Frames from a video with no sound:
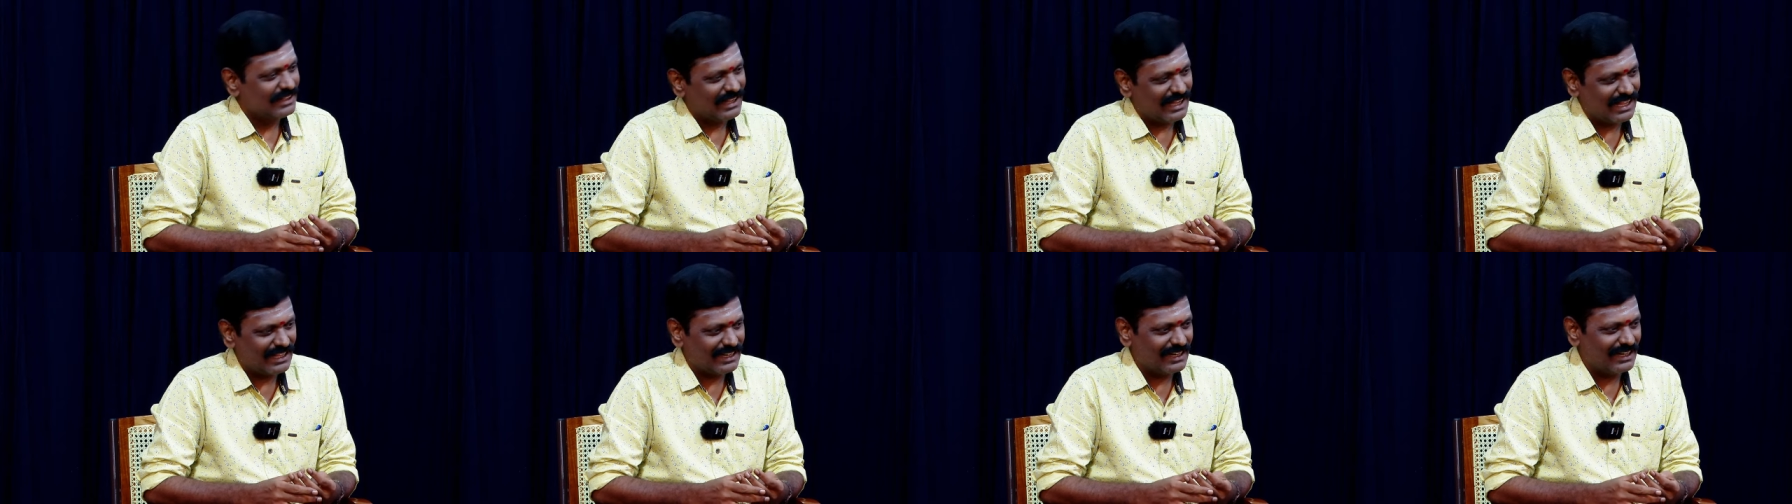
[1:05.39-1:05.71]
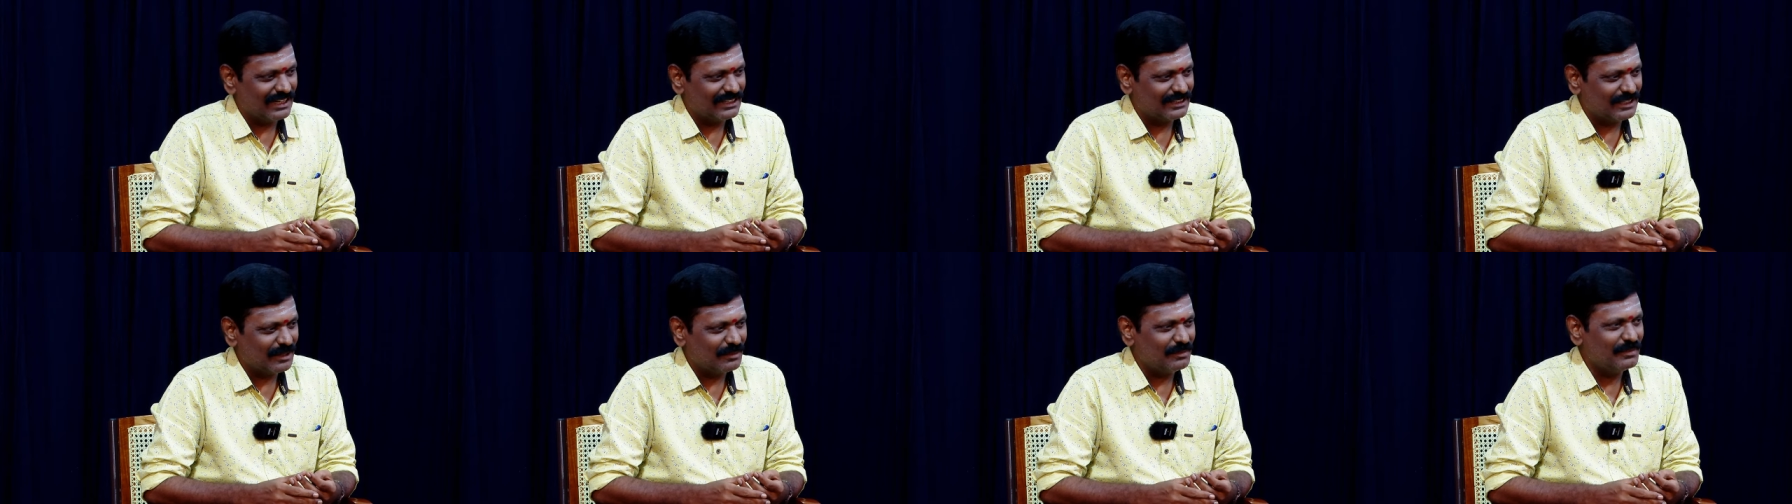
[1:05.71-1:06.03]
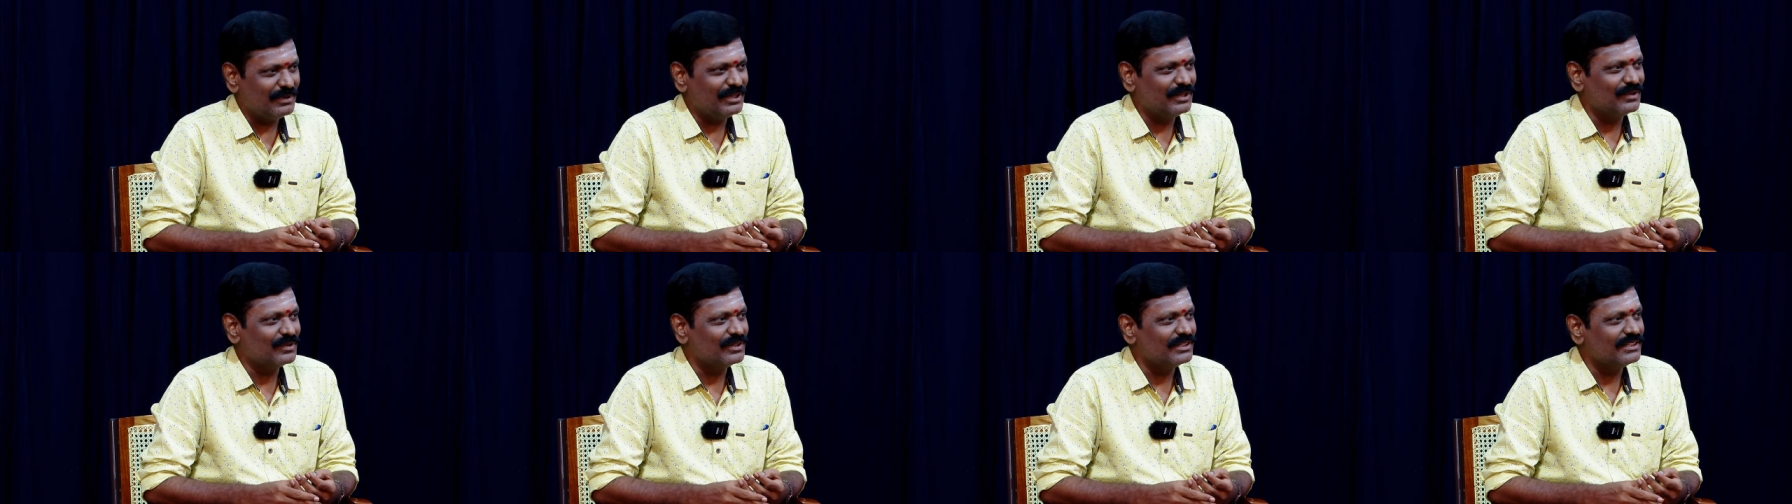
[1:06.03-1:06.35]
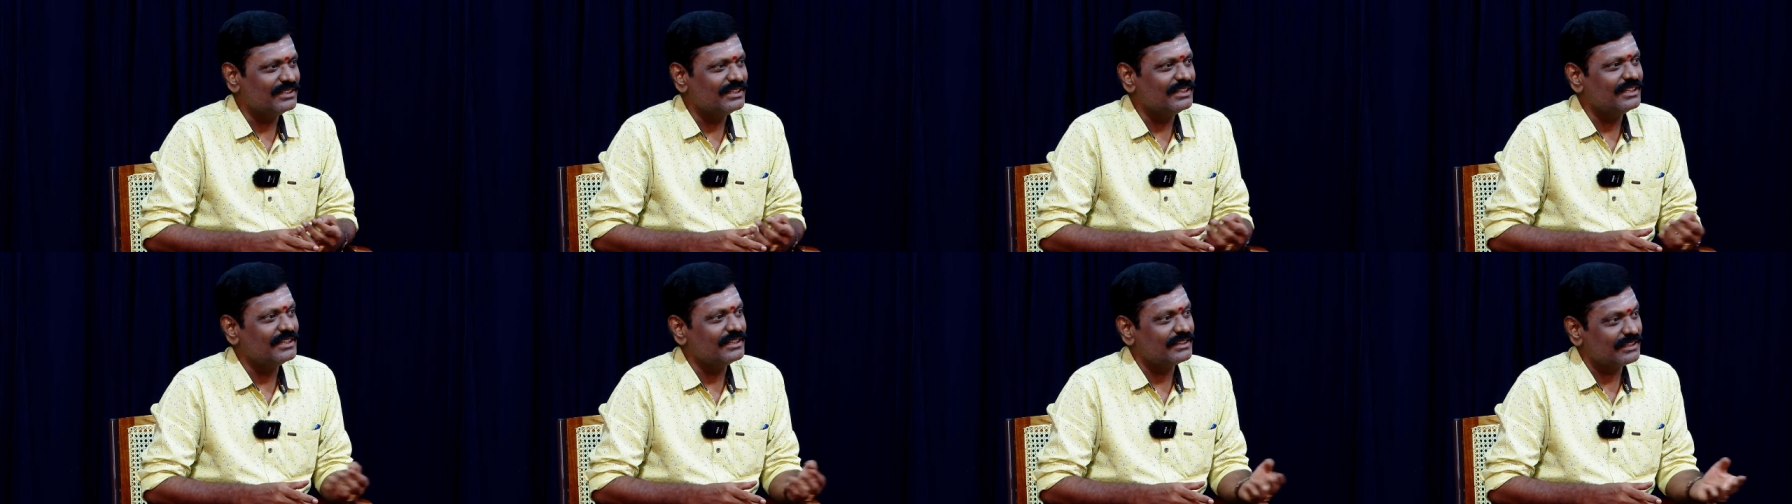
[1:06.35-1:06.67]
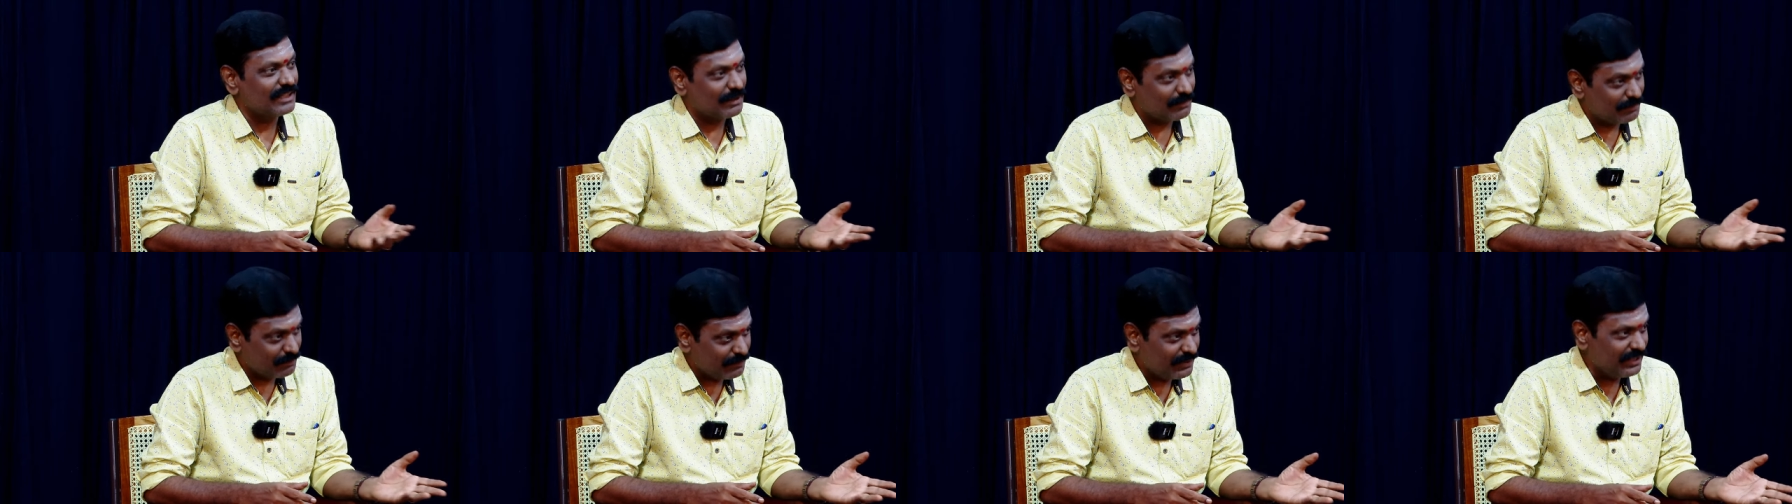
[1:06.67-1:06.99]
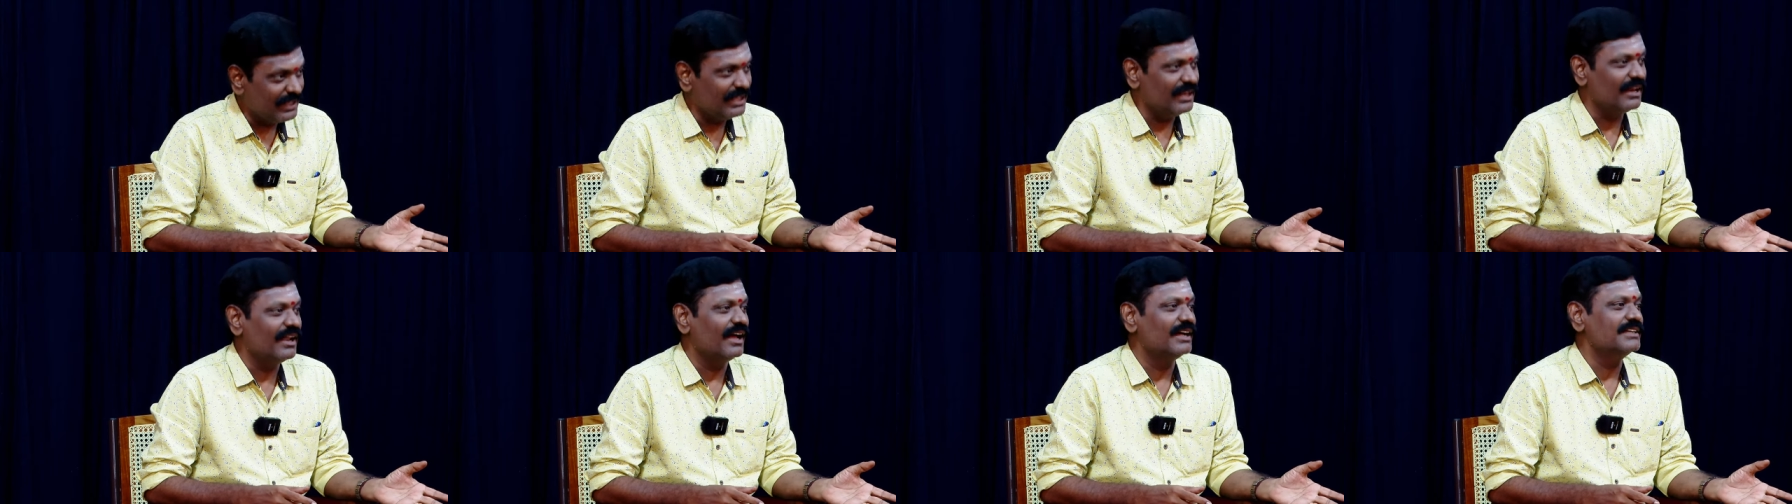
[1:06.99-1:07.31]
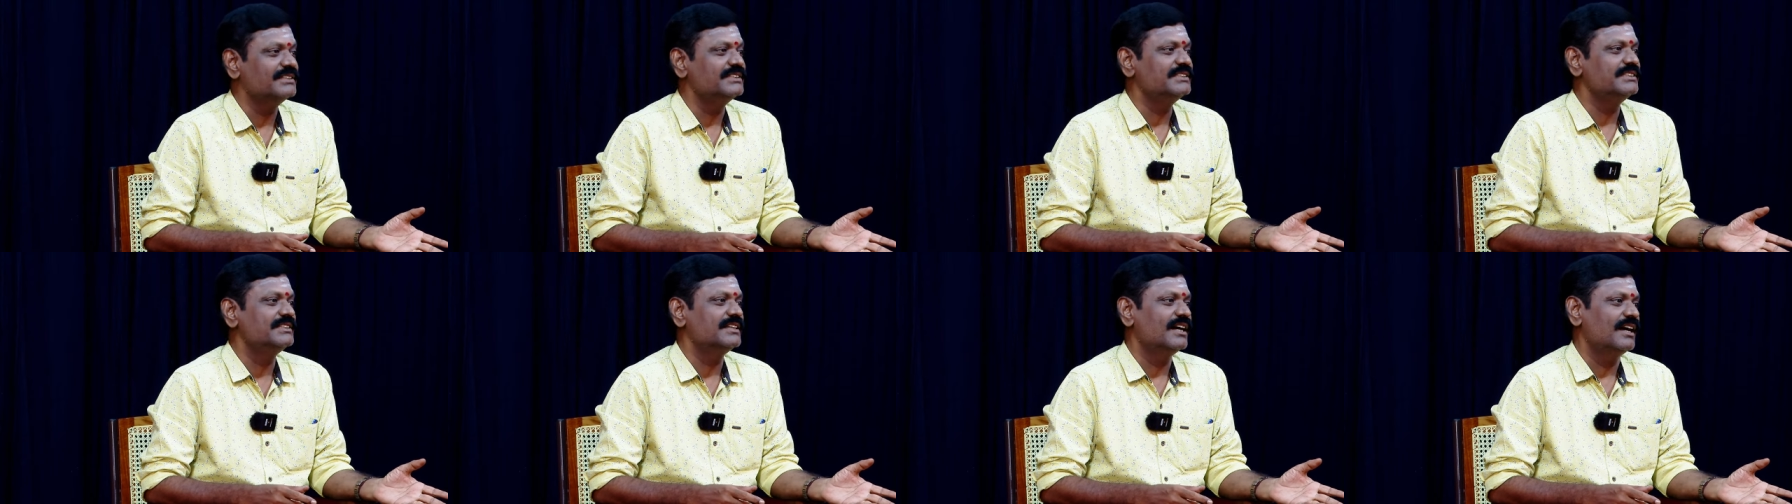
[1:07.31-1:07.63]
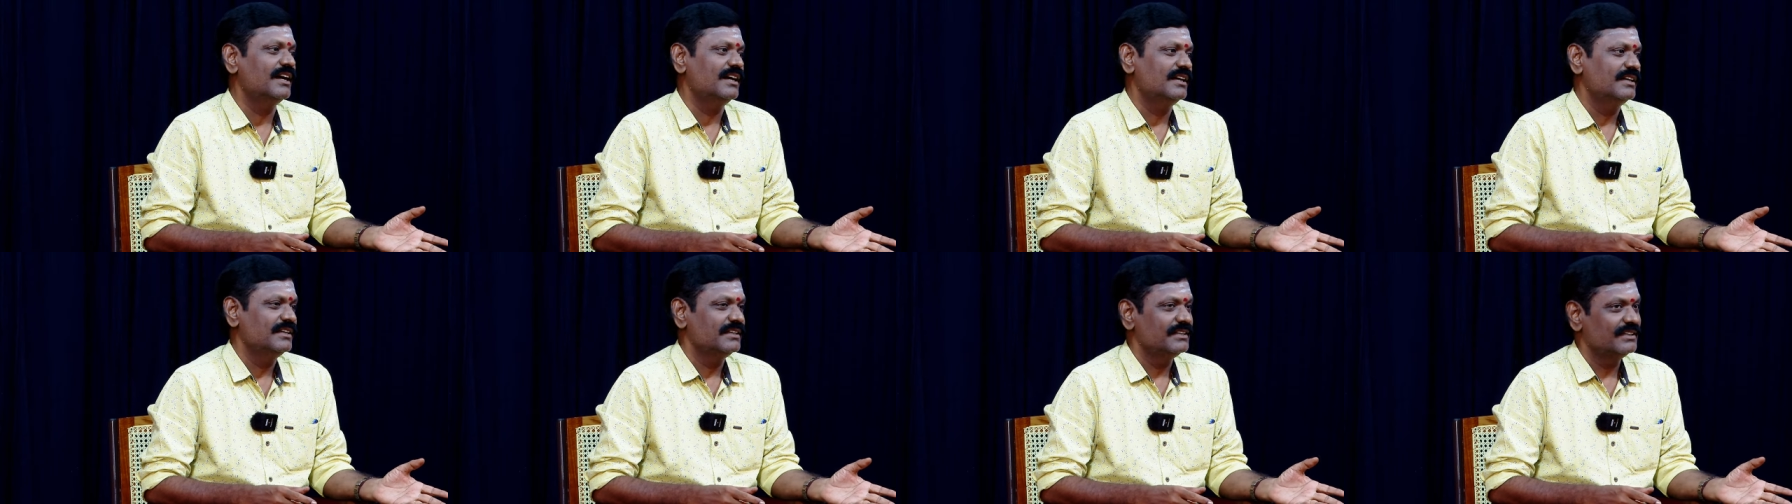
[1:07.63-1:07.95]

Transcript: அதனால் தம்பிக்கு வந்து தம்பியே லாஜிக்காக